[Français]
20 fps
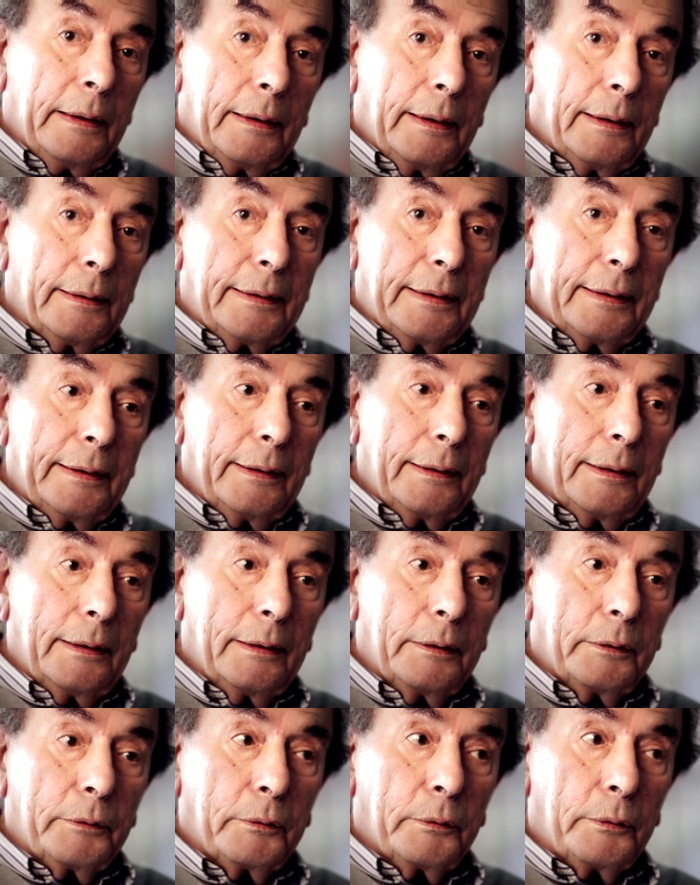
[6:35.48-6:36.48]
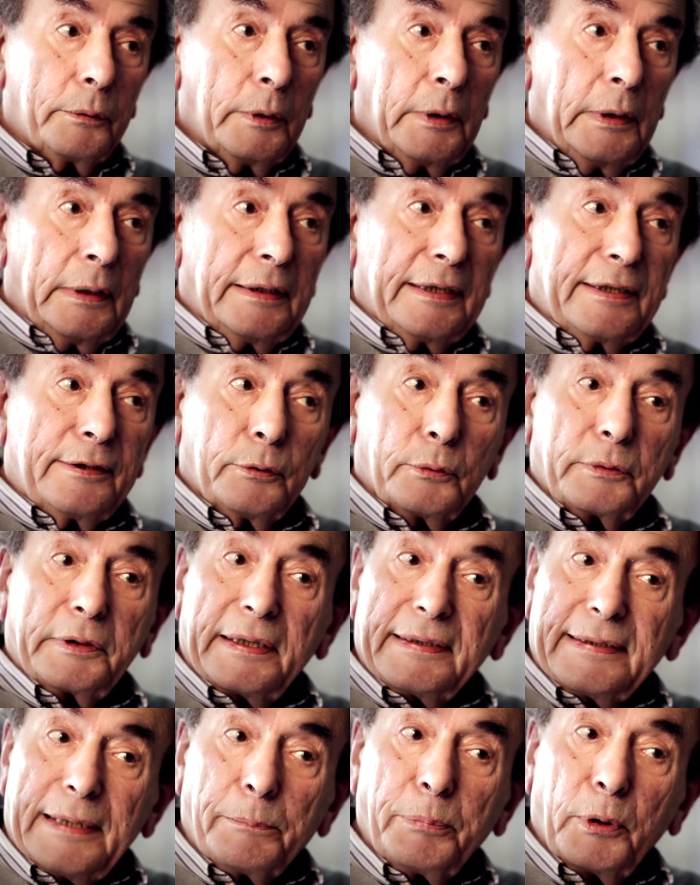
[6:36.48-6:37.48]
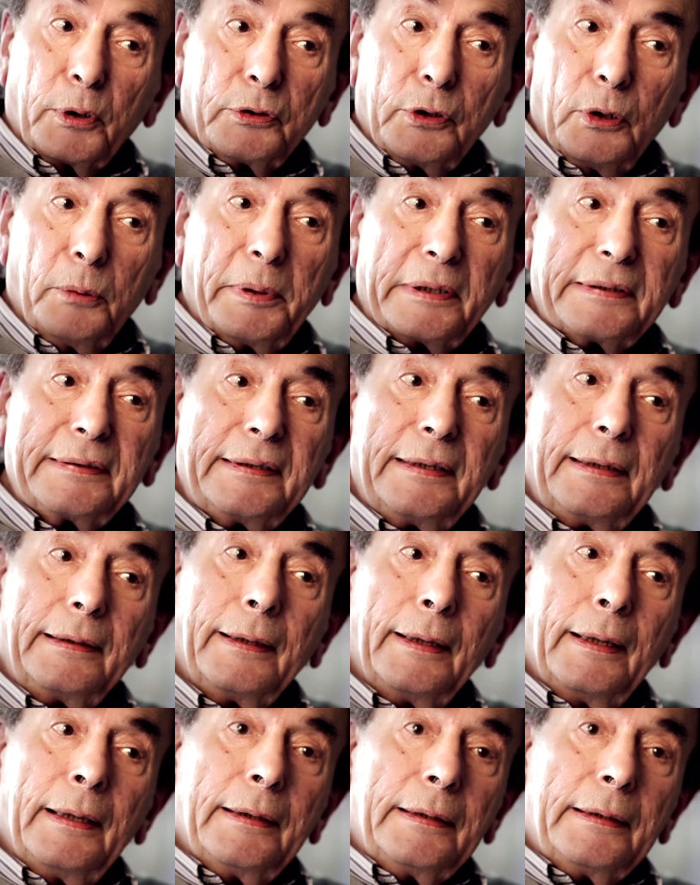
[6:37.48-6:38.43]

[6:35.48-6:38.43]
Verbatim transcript: et qui, euh, qui sont très importants parce qu'ils